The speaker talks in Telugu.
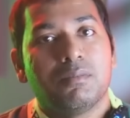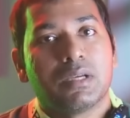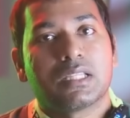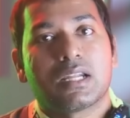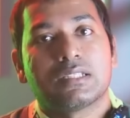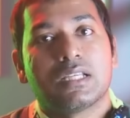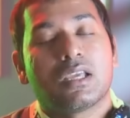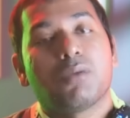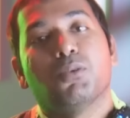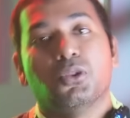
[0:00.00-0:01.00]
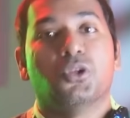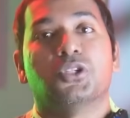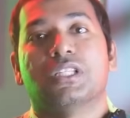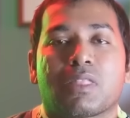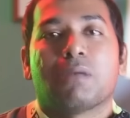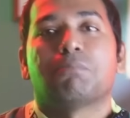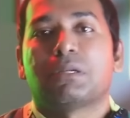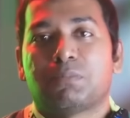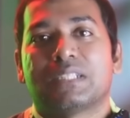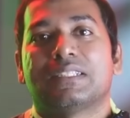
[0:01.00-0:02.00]
మిగతా రాజ్యాలకి బుద్ధి వచ్చింది బట్
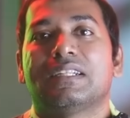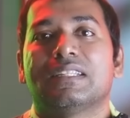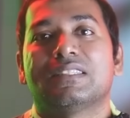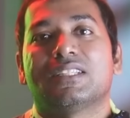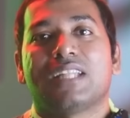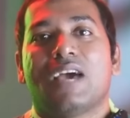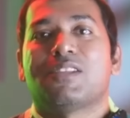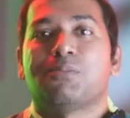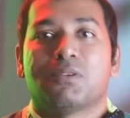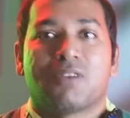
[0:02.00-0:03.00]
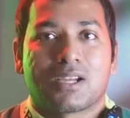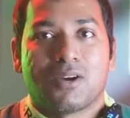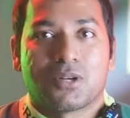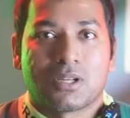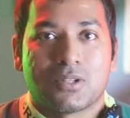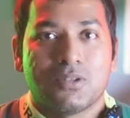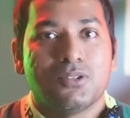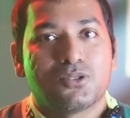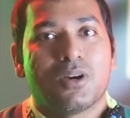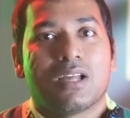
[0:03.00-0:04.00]
ప్రజెంట్ ఎంత స్లావరీ ఇప్పుడు వర్కౌట్ అవ్వదు
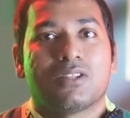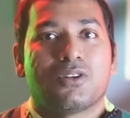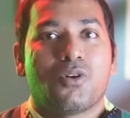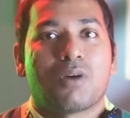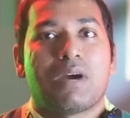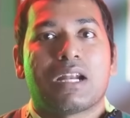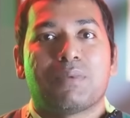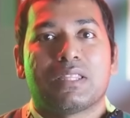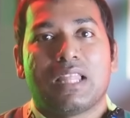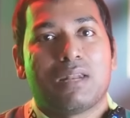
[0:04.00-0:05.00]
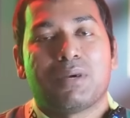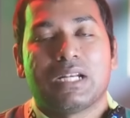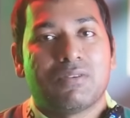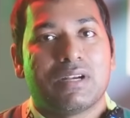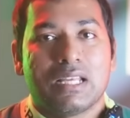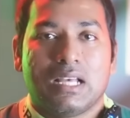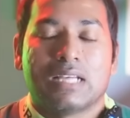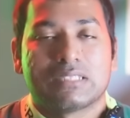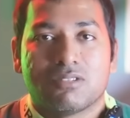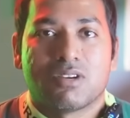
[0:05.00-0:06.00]
సో అందరూ ఒక మాట మీద నిలబడ్డం అంటే
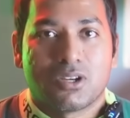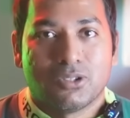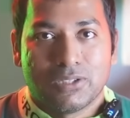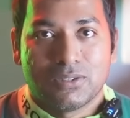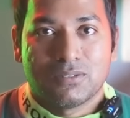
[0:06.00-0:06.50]
అసలు వర్కౌట్ అవ్వదు